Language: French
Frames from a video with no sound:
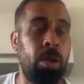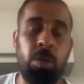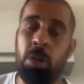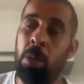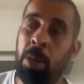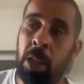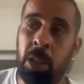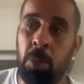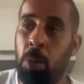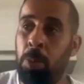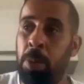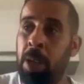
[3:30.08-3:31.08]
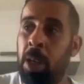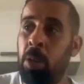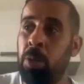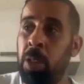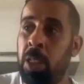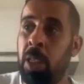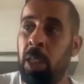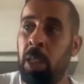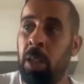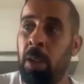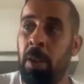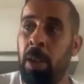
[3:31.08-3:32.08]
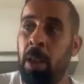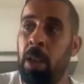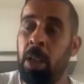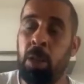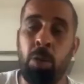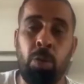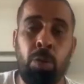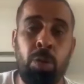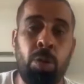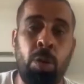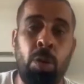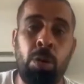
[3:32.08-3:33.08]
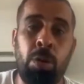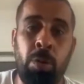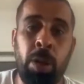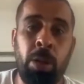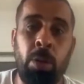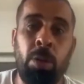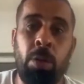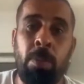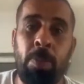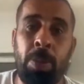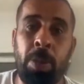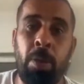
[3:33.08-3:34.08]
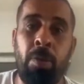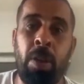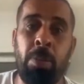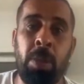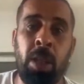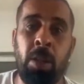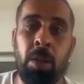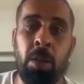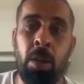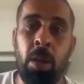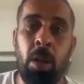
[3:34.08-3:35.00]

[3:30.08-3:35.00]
la maladie de mon père, le décès. Ils ont eu ce rôle de, ouais, de, famille, euh,